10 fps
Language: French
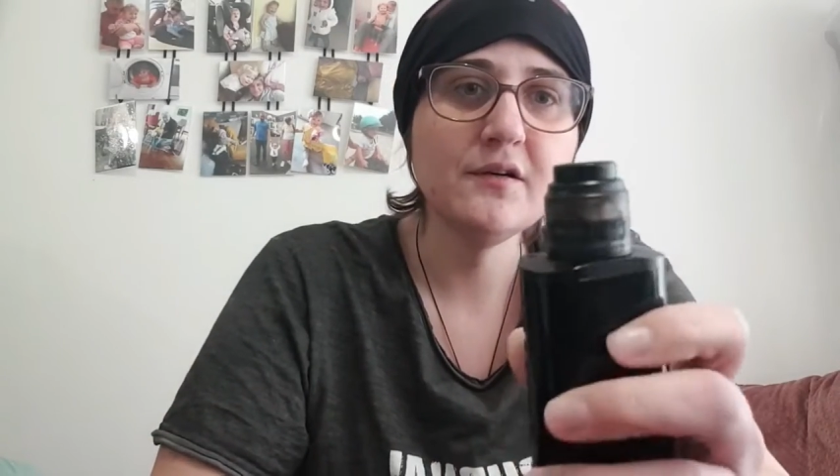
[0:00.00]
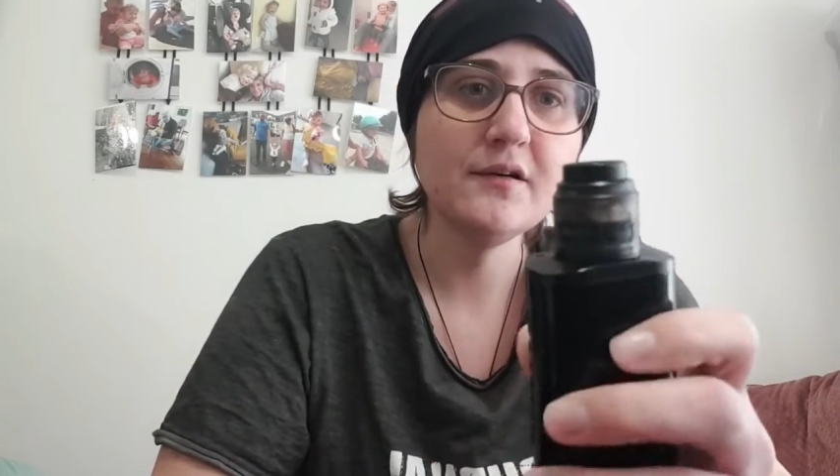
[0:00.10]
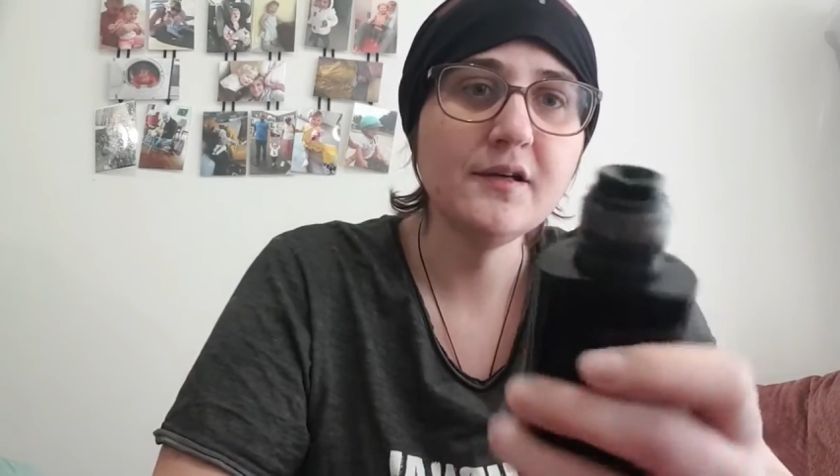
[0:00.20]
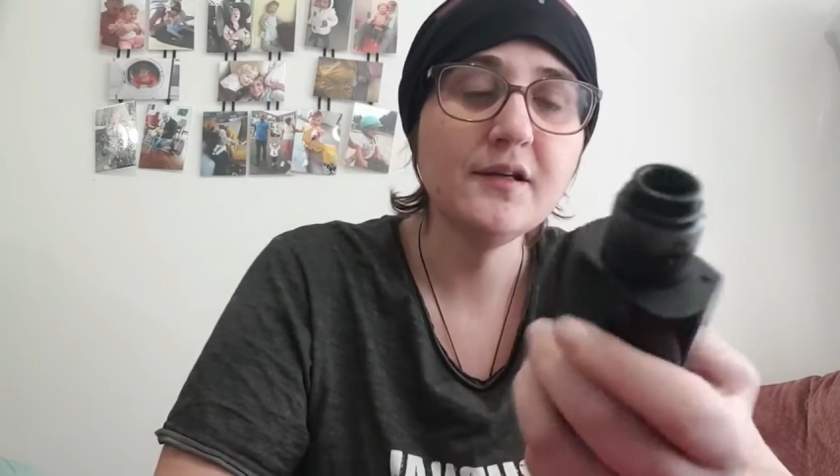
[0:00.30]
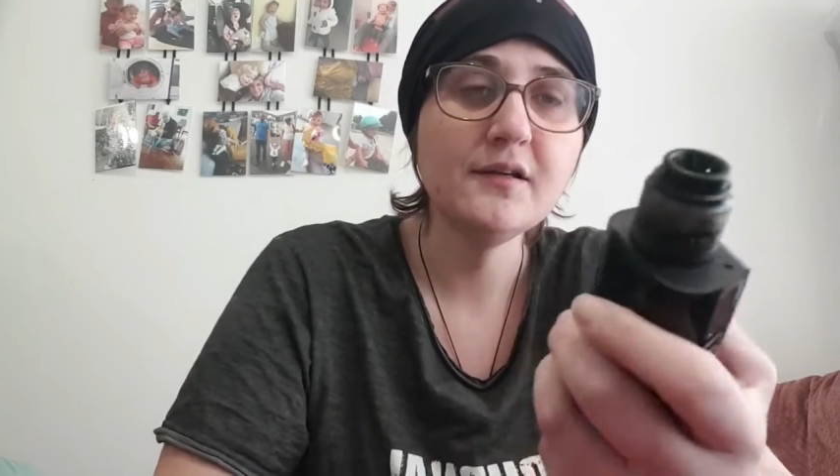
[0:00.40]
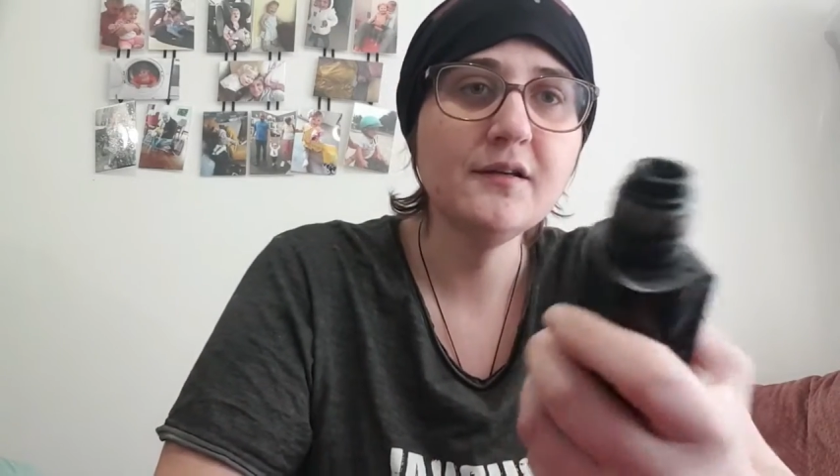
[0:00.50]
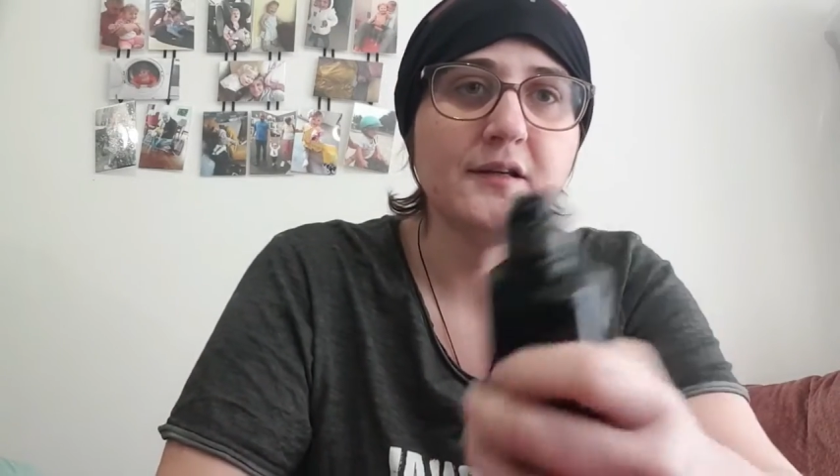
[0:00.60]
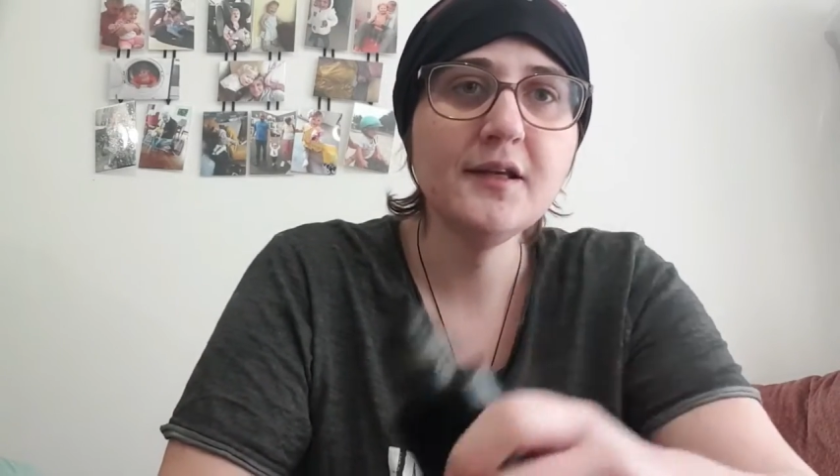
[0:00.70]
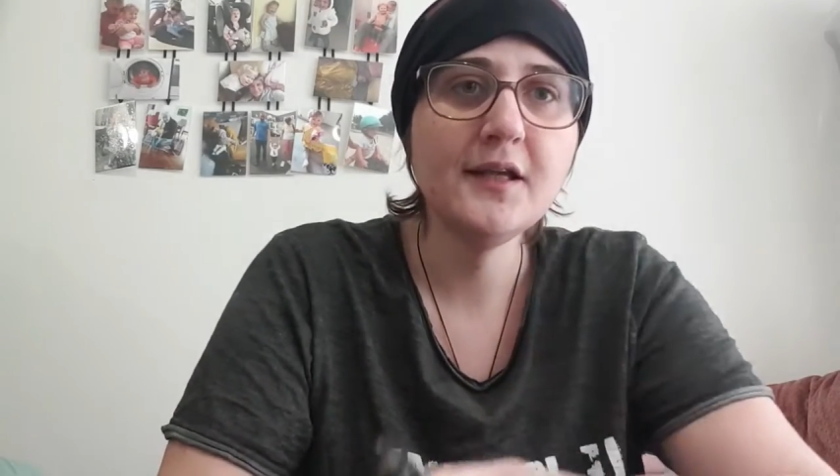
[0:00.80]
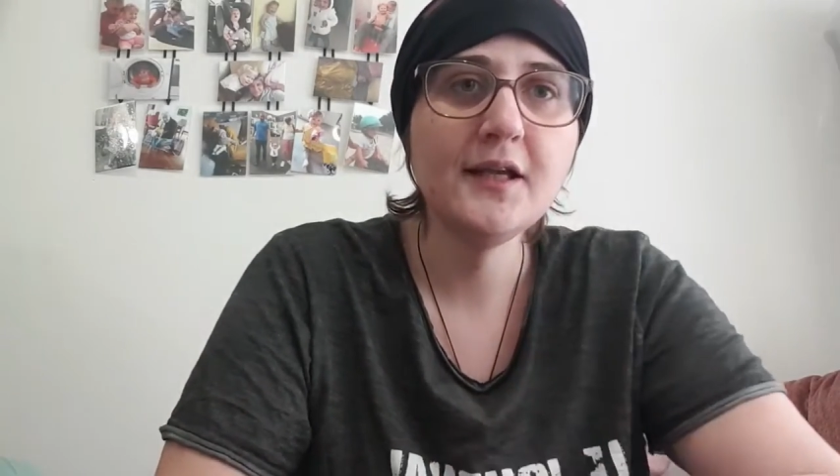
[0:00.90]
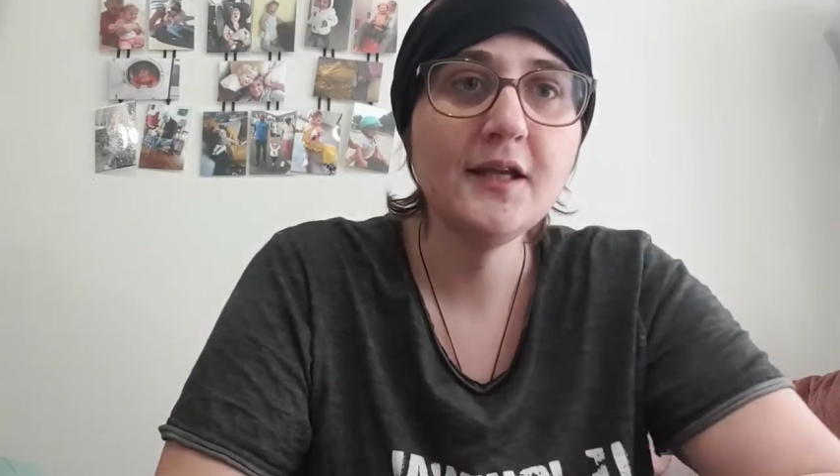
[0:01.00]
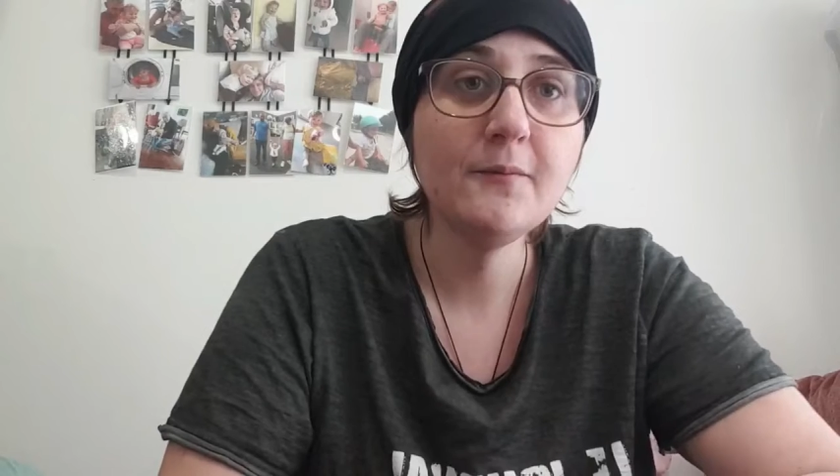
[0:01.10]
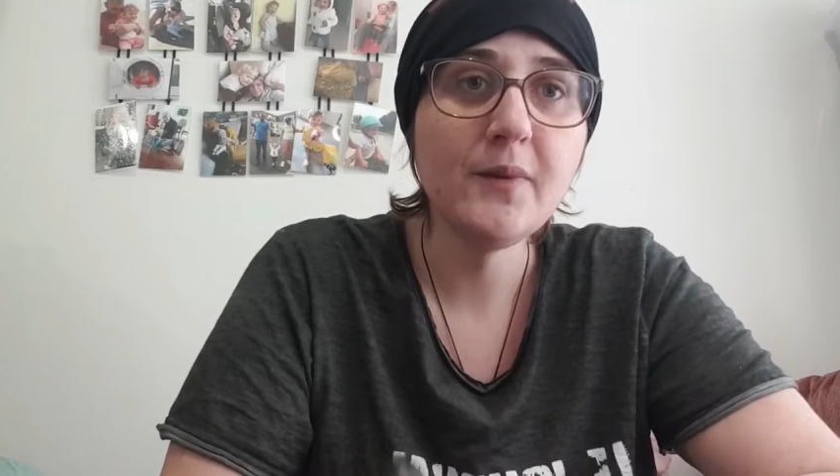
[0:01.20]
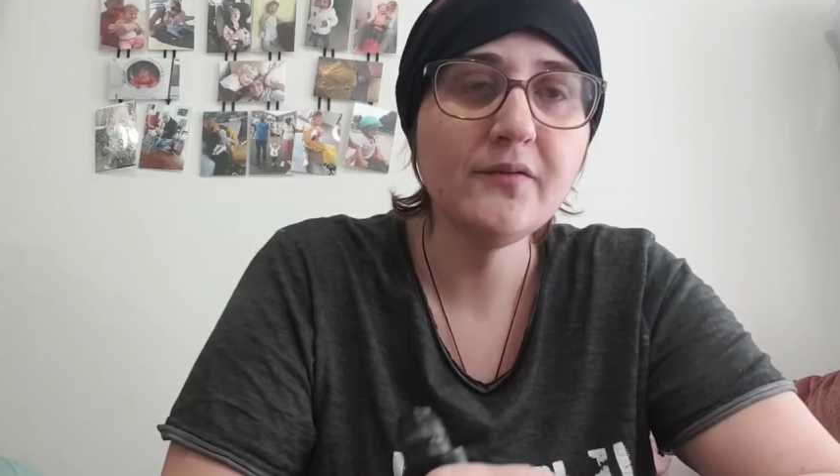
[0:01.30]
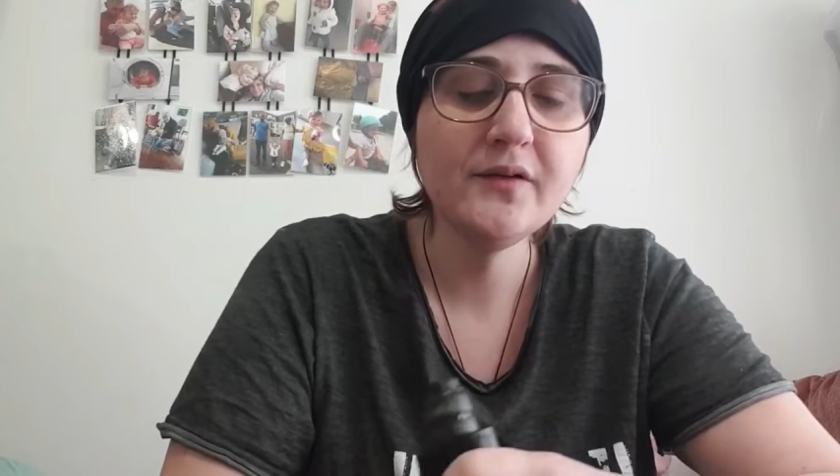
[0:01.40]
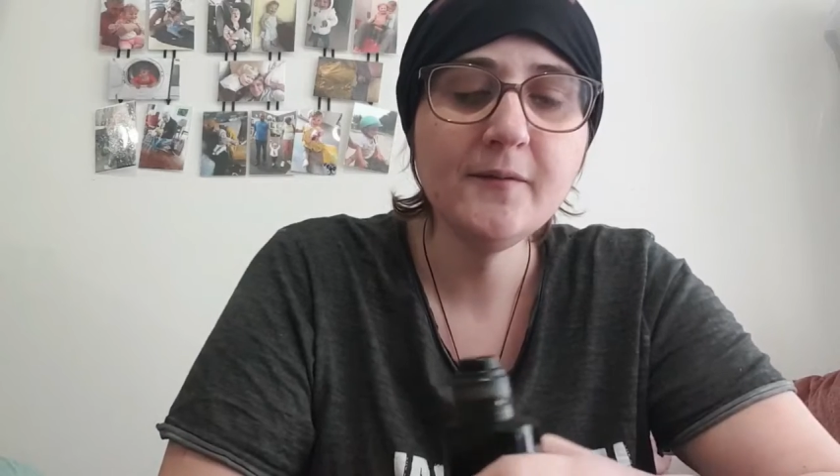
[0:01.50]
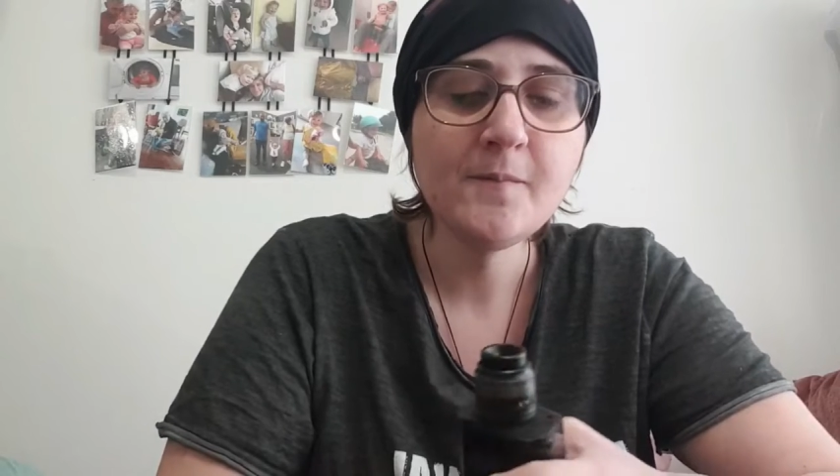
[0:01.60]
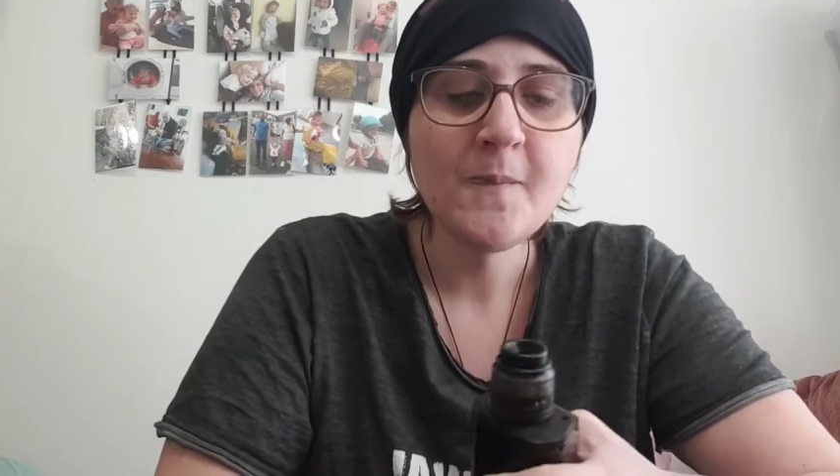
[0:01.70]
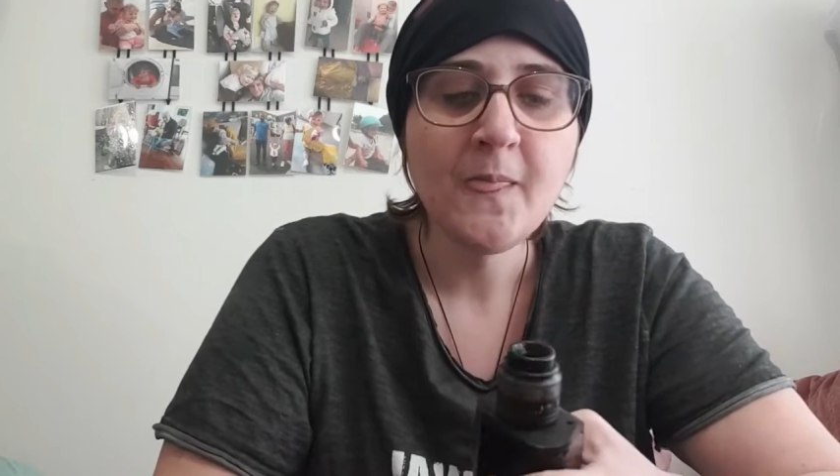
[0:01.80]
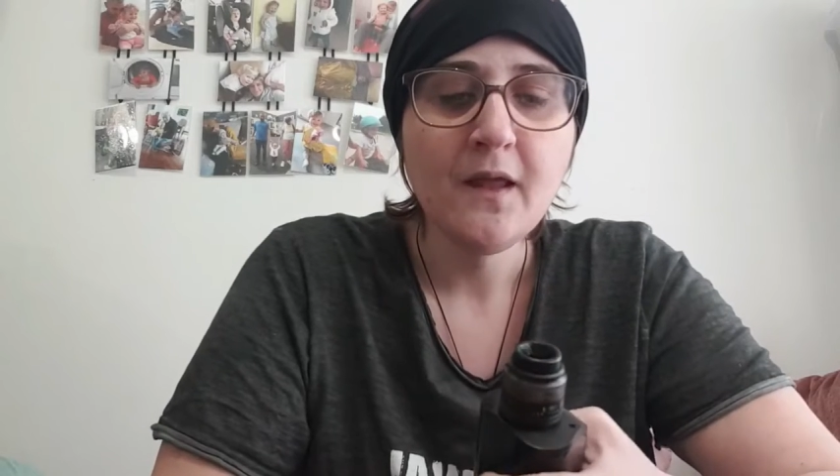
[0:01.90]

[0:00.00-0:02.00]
euh, il, est parfait.